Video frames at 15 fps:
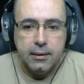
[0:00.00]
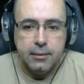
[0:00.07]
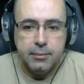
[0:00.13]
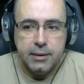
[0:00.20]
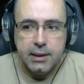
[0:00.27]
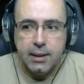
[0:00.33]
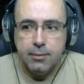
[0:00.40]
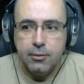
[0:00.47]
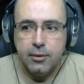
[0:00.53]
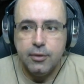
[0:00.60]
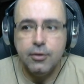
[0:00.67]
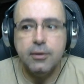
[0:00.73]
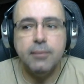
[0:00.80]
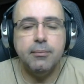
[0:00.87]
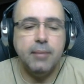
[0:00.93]
pillamos.
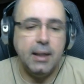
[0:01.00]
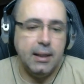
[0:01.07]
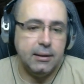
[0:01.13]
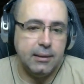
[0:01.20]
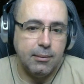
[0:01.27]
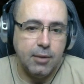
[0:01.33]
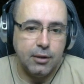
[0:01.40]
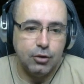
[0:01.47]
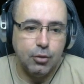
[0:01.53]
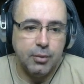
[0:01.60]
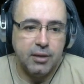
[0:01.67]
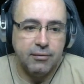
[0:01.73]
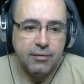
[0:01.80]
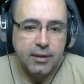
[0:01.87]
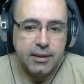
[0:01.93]
Vale, estamos a tope
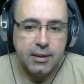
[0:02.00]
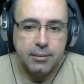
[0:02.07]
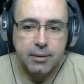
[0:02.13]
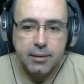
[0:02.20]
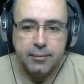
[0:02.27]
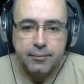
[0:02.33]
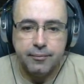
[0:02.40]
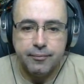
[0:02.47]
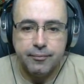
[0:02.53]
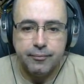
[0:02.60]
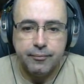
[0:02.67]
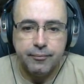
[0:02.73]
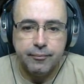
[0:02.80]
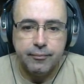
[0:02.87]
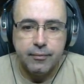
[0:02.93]
de flecha, bien.
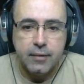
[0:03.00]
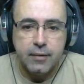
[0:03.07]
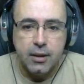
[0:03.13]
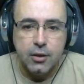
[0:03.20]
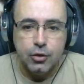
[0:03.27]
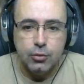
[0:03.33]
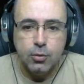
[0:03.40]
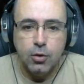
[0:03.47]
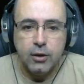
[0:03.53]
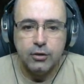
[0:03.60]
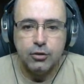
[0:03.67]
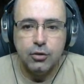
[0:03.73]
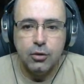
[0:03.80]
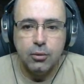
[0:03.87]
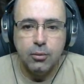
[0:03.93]
Supongo que
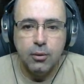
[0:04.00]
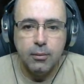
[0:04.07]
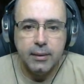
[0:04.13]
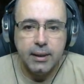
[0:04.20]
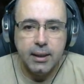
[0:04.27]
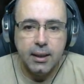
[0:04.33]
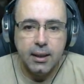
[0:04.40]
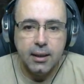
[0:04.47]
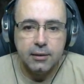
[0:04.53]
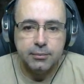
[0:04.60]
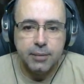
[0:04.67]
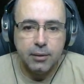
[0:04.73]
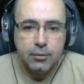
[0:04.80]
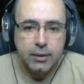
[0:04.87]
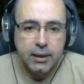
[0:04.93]
eso volverá a
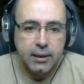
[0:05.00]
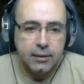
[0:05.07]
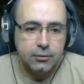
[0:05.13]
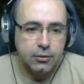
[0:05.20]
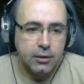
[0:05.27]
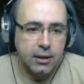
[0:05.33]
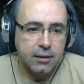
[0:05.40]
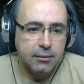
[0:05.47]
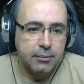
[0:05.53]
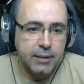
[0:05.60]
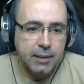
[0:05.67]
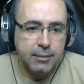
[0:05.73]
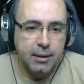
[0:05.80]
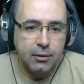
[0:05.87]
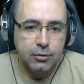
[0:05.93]
spawnear toda la... Mira,
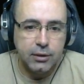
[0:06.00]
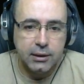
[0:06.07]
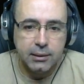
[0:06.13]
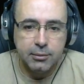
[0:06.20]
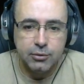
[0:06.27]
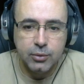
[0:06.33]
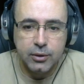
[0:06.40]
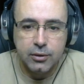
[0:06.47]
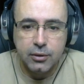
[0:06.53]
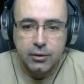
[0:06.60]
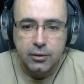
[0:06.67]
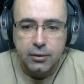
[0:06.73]
mira, otra sueño.